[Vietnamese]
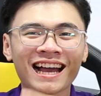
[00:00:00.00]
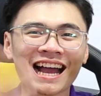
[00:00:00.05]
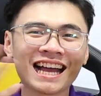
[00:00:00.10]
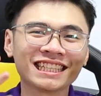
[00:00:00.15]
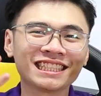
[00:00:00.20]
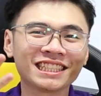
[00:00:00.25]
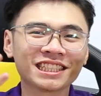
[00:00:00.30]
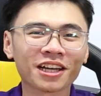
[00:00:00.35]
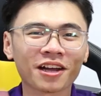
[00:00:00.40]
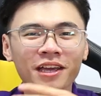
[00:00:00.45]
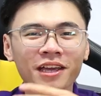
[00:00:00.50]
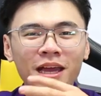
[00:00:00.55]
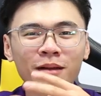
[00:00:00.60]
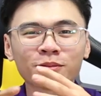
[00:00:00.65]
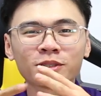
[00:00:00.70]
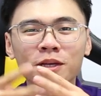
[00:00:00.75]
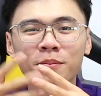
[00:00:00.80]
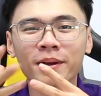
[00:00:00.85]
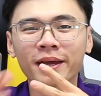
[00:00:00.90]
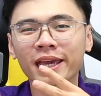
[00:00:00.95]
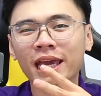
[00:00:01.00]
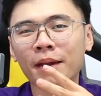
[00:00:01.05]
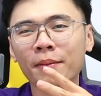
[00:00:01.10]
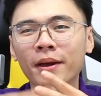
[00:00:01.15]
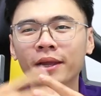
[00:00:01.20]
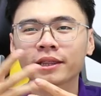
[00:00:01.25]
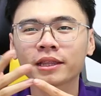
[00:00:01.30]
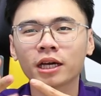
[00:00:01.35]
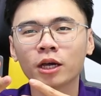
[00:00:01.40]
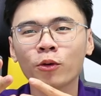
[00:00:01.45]
Hi, xin chào anh em, chào mừng anh em
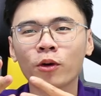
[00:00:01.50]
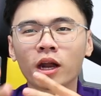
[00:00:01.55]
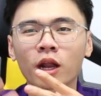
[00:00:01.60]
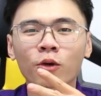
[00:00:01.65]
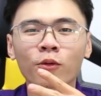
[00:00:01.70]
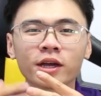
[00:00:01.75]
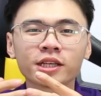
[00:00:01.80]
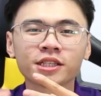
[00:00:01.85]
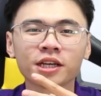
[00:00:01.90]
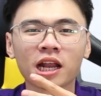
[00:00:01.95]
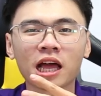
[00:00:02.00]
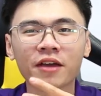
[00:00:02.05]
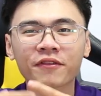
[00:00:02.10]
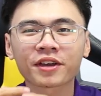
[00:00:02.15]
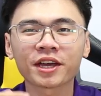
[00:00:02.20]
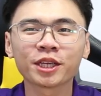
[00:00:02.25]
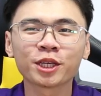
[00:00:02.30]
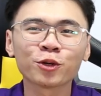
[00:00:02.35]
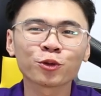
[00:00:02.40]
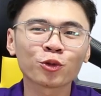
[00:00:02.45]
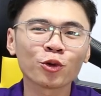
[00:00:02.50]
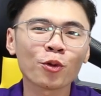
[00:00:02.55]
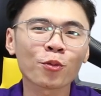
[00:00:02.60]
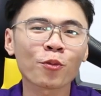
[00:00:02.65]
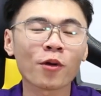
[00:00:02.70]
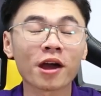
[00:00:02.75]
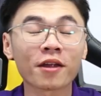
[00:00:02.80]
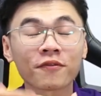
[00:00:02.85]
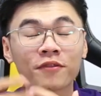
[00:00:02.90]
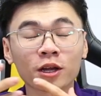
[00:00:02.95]
đã tới hoặc là quay trở lại kênh youtube
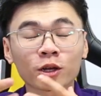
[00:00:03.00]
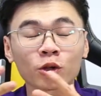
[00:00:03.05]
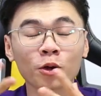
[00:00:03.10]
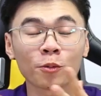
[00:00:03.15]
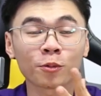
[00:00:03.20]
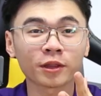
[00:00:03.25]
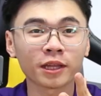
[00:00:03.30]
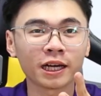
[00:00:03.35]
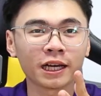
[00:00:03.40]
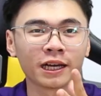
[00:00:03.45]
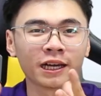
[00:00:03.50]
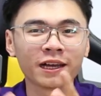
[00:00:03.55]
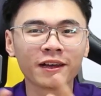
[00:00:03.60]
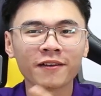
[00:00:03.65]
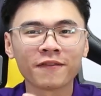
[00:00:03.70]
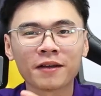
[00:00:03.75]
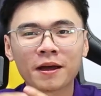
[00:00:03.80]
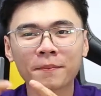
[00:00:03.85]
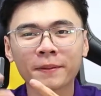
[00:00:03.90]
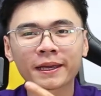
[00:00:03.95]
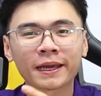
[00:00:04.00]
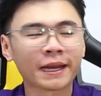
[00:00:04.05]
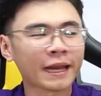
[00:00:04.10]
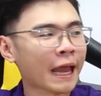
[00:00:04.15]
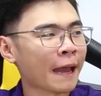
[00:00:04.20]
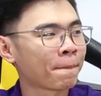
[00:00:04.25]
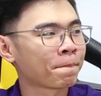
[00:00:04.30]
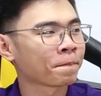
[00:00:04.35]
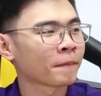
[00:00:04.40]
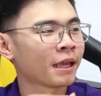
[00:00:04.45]
của An Phát Computer và mình An
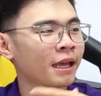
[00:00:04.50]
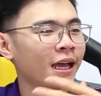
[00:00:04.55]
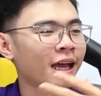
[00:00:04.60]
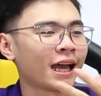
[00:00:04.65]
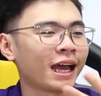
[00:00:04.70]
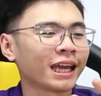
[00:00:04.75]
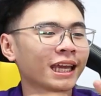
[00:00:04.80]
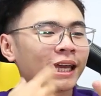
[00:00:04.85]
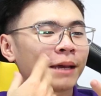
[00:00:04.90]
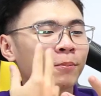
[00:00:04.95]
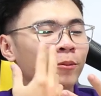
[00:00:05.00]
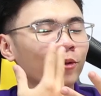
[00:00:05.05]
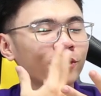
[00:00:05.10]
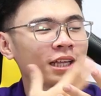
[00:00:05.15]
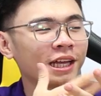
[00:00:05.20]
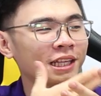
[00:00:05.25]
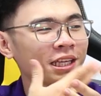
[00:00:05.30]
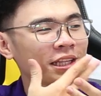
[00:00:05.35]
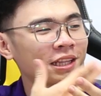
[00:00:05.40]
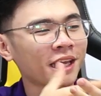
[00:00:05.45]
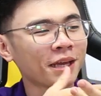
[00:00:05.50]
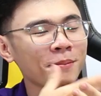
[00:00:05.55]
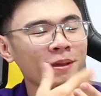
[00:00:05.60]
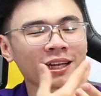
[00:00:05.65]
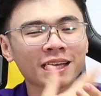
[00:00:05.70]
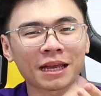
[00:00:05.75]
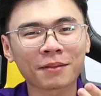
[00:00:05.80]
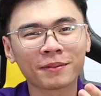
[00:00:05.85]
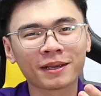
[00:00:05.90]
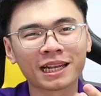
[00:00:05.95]
Nam Anh em có thể nhìn thấy
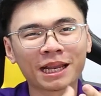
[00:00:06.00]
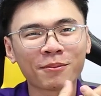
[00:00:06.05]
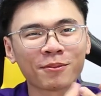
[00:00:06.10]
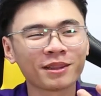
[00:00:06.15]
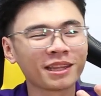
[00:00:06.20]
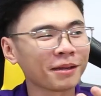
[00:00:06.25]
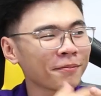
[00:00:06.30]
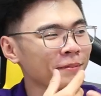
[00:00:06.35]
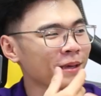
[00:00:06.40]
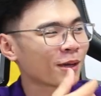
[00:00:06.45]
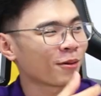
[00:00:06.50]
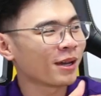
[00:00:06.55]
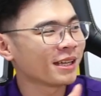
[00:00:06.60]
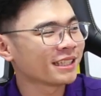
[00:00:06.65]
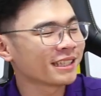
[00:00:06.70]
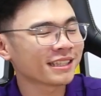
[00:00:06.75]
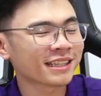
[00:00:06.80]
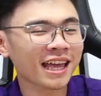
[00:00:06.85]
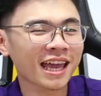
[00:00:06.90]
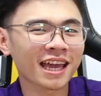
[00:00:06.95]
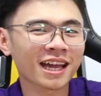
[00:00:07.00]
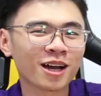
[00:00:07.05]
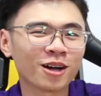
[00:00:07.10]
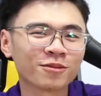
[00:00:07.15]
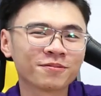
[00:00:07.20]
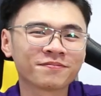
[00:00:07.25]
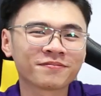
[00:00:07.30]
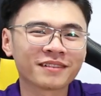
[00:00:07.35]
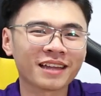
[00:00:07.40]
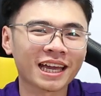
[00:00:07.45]
bên cạnh mình là một thiết bị có hình chữ T
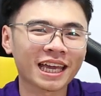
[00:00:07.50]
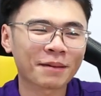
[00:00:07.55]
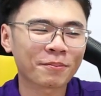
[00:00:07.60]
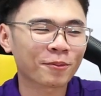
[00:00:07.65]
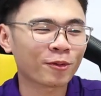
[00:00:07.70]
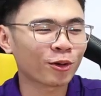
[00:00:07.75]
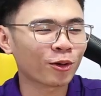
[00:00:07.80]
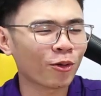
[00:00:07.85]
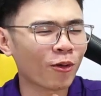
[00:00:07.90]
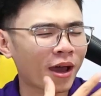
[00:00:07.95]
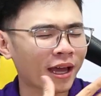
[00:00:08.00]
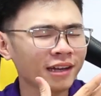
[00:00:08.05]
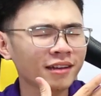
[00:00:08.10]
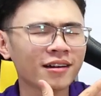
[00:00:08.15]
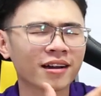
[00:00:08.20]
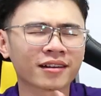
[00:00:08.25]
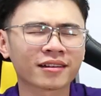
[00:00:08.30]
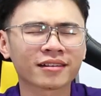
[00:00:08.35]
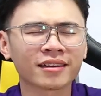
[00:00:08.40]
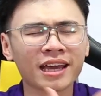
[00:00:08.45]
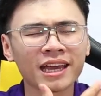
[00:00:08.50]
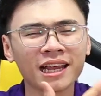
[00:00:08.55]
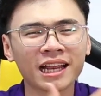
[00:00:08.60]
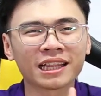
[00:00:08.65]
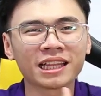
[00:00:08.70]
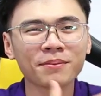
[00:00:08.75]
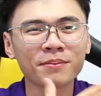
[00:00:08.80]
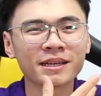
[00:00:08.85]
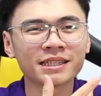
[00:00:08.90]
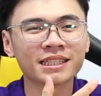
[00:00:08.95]
không? Em có đoán được đây là
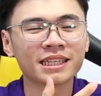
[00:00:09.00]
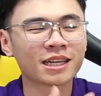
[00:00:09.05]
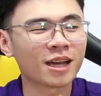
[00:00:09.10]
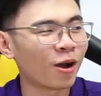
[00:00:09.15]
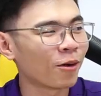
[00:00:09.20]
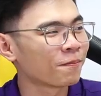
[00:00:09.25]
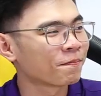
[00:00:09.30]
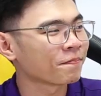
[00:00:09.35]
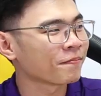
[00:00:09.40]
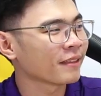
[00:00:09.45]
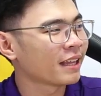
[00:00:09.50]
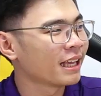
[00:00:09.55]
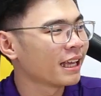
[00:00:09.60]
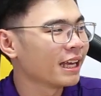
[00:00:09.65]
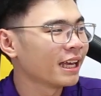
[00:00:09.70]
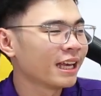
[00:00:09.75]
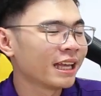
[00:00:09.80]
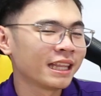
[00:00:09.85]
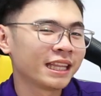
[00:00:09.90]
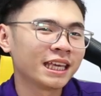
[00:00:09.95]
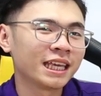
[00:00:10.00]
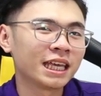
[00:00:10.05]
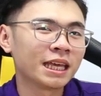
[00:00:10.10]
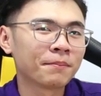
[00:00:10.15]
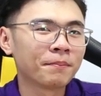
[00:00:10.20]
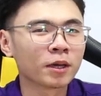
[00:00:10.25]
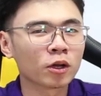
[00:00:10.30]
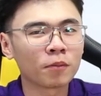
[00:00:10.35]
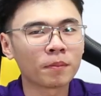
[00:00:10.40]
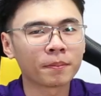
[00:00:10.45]
thiết bị gì không? Thì
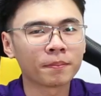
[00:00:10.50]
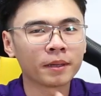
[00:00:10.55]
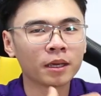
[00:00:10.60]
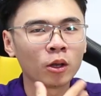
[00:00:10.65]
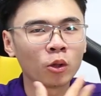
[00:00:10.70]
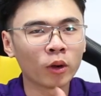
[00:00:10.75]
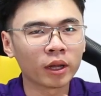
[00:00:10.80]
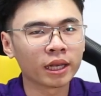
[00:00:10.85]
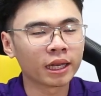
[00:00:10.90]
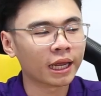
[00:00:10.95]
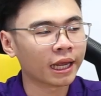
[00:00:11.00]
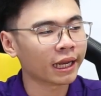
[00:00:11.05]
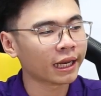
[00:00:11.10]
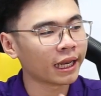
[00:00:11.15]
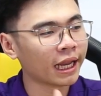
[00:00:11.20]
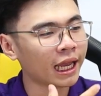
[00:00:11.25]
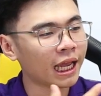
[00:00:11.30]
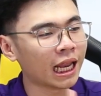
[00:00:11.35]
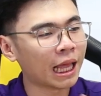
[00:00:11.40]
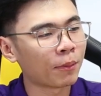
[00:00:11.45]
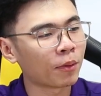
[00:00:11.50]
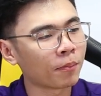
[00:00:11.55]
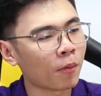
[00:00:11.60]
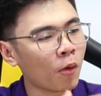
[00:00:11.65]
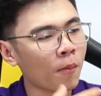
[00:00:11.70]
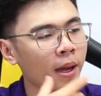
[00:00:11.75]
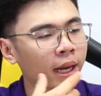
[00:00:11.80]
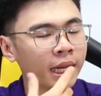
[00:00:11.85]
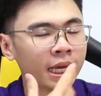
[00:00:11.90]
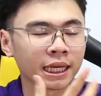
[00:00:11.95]
mình cũng bật bí luôn, đây là một
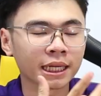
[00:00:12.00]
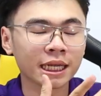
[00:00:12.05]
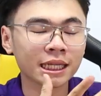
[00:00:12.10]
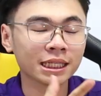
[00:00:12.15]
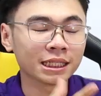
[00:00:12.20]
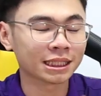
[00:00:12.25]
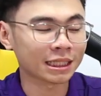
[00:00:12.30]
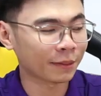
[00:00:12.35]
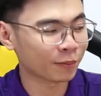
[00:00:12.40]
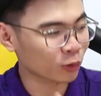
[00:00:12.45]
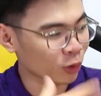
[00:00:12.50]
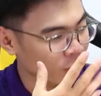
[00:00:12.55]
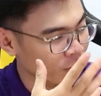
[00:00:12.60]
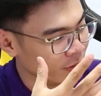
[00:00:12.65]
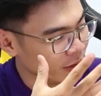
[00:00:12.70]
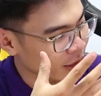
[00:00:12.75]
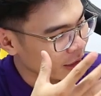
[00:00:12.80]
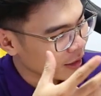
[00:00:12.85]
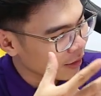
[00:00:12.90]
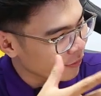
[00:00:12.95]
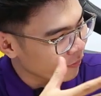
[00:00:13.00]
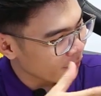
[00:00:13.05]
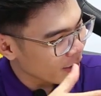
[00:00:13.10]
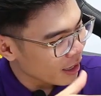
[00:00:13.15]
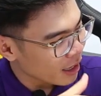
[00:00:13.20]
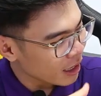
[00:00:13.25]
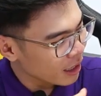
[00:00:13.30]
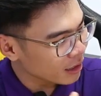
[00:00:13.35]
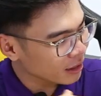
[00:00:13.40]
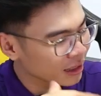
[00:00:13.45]
mẫu màn hình đến từ Samsung
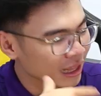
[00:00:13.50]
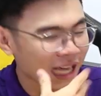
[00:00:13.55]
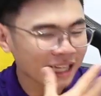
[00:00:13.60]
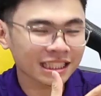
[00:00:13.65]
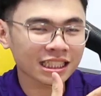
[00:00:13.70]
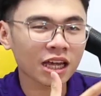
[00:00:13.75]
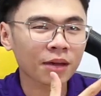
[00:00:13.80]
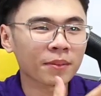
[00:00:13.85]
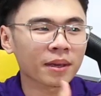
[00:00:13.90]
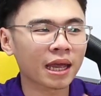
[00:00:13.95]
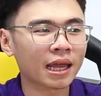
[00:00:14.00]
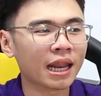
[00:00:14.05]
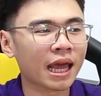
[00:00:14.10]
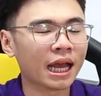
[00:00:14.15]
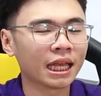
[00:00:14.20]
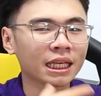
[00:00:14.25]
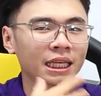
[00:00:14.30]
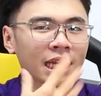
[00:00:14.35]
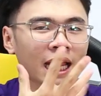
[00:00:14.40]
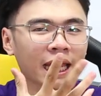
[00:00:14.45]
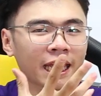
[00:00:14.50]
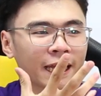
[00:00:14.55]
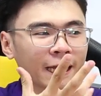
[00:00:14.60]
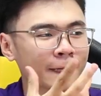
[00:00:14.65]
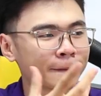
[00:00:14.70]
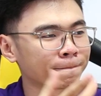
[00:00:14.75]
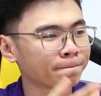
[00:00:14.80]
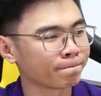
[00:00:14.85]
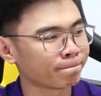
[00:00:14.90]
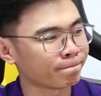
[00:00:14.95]
Và tại sao mình lại để như này?
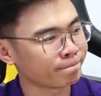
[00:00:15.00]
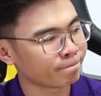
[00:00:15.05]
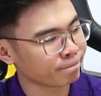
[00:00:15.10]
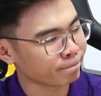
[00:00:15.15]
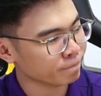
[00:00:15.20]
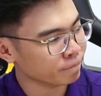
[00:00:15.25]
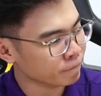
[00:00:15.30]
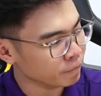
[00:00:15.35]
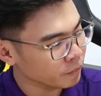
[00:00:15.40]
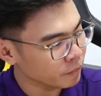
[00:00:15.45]
Ừ.